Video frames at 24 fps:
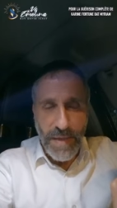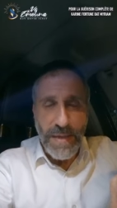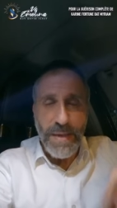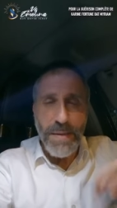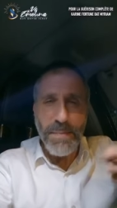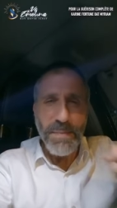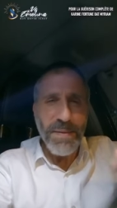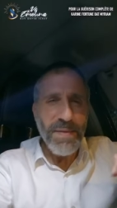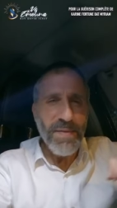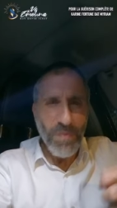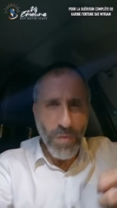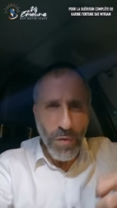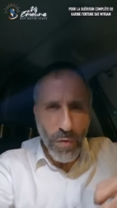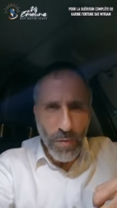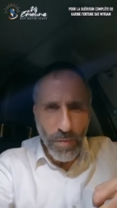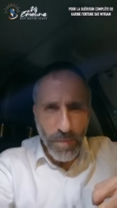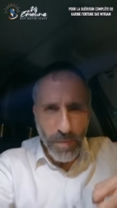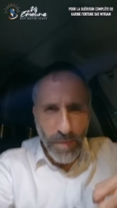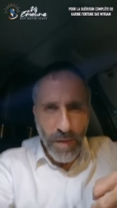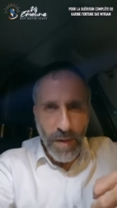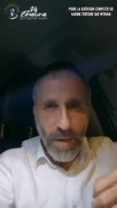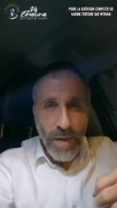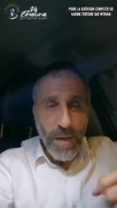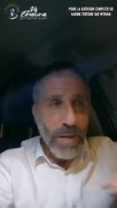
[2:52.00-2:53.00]
Messieurs,
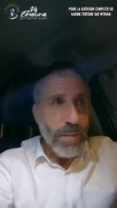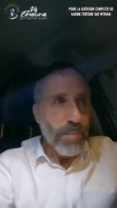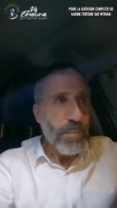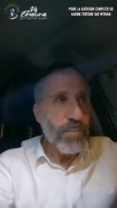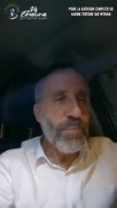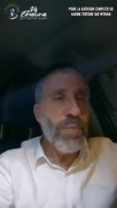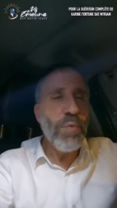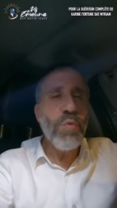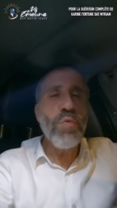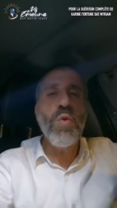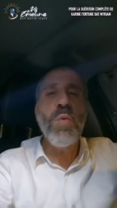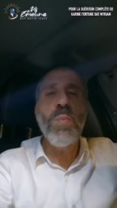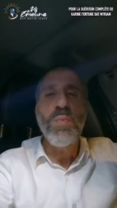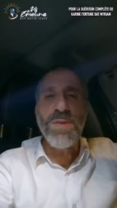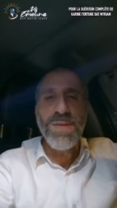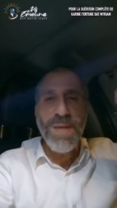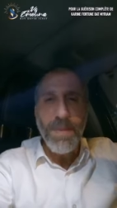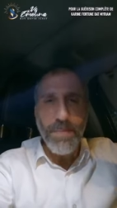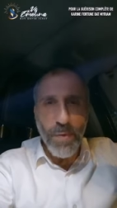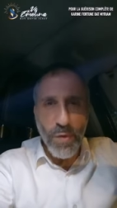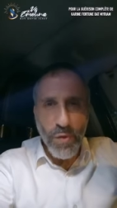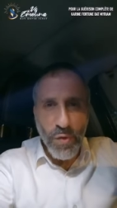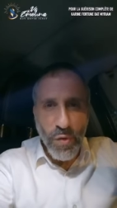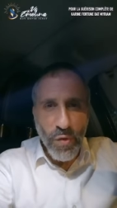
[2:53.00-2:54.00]
beaucoup plus
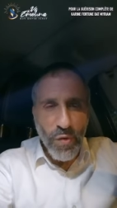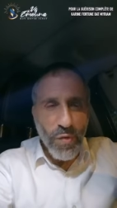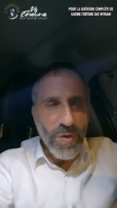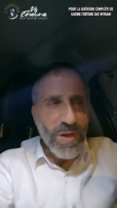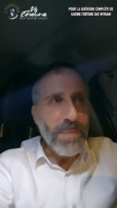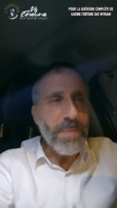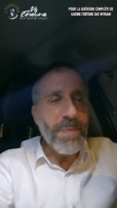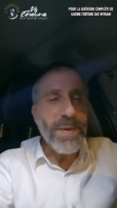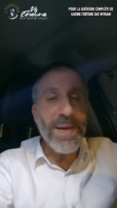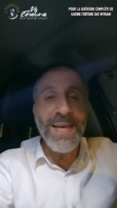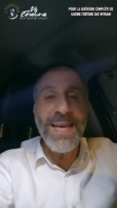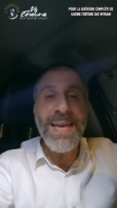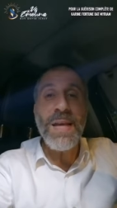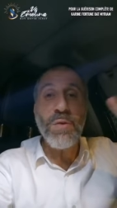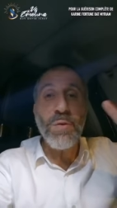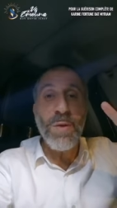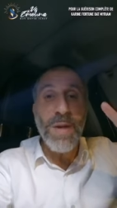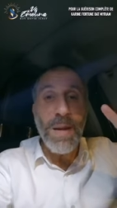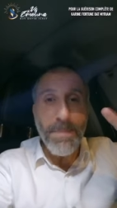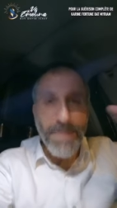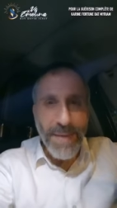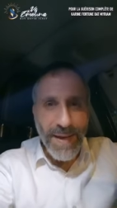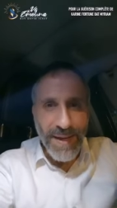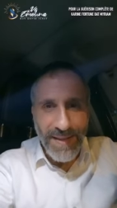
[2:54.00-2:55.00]
important que les prières de
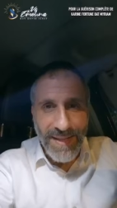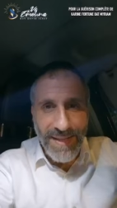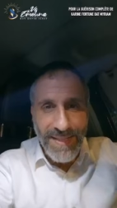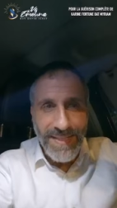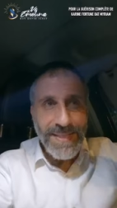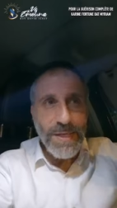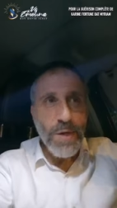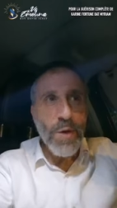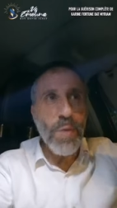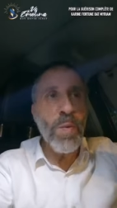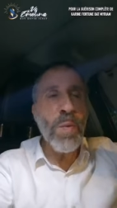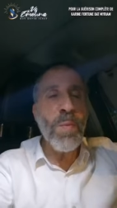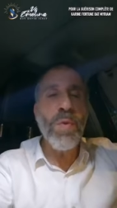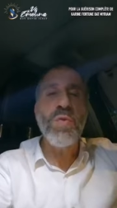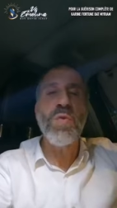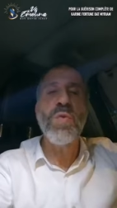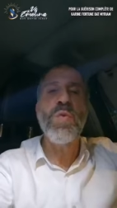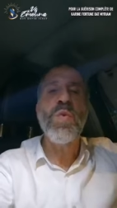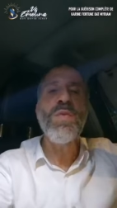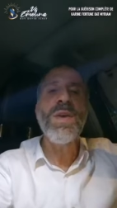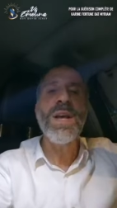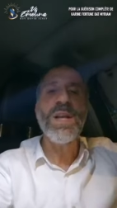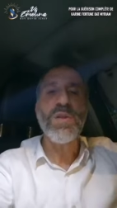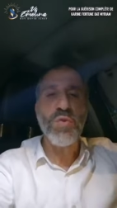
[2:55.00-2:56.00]
la Parnassa au moment de
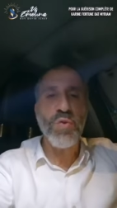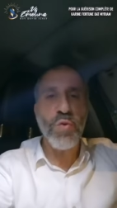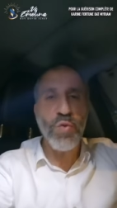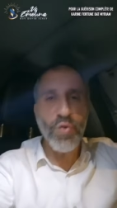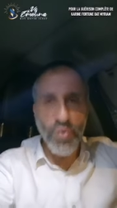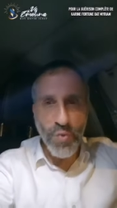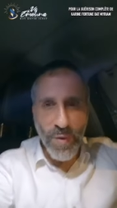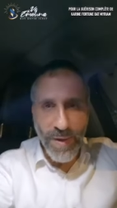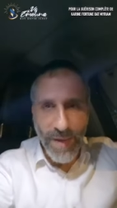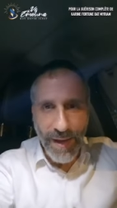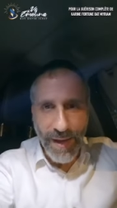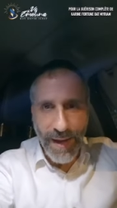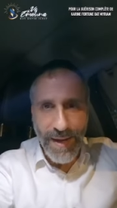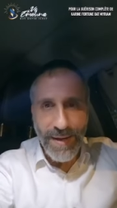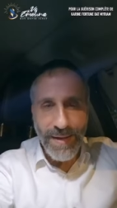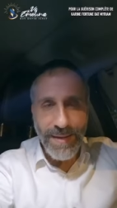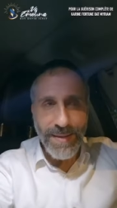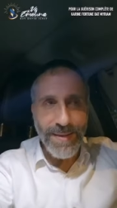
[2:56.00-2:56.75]
l'ouverture du héral